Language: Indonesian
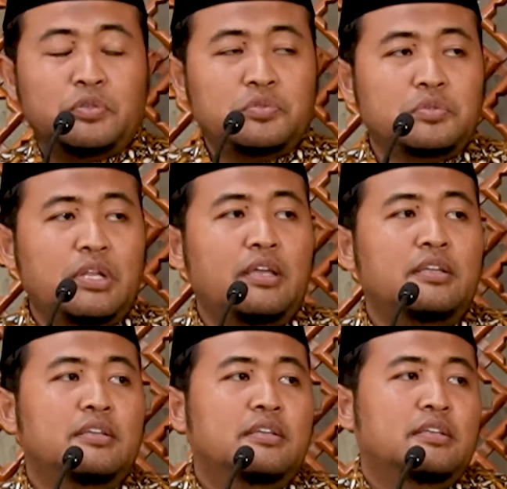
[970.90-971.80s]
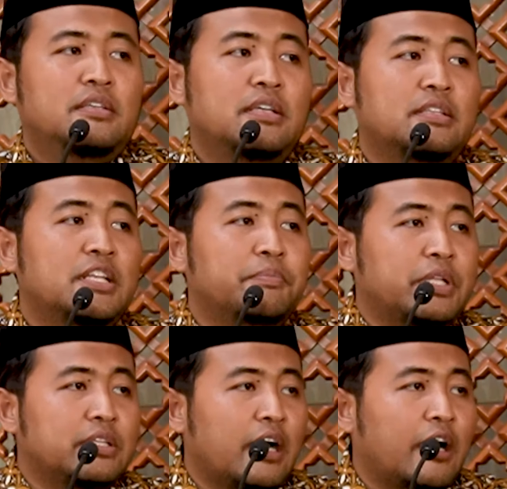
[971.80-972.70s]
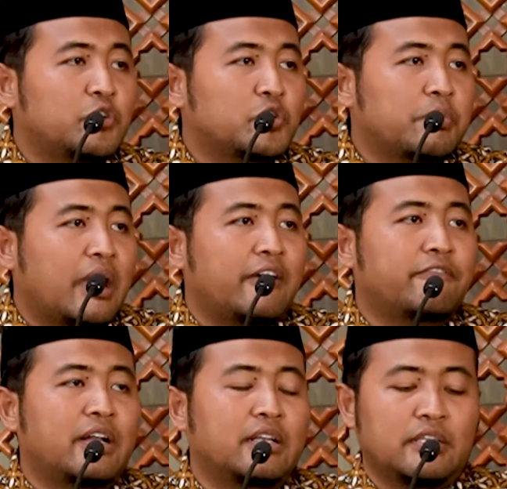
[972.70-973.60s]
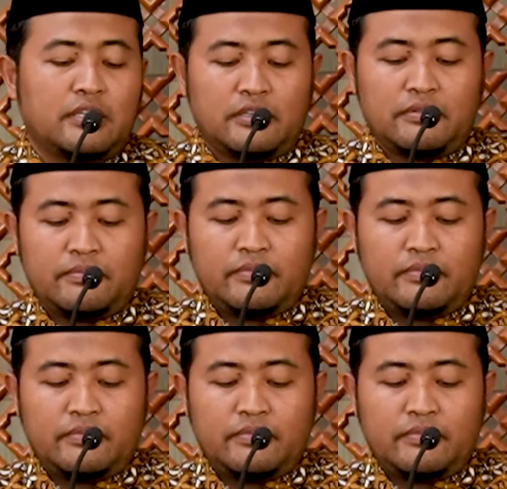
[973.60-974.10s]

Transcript: itu sudah kita diperintahkan untuk menghafalnya.